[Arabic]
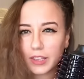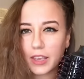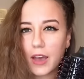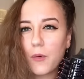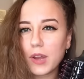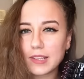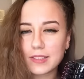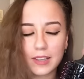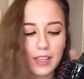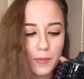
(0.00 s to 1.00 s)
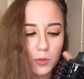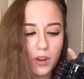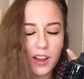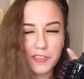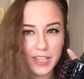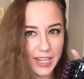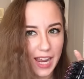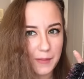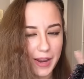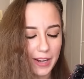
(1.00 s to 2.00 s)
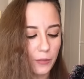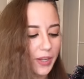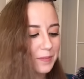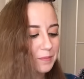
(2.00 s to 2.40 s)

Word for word: كأول استخدام اتوقع فيها ريحة ما حلوة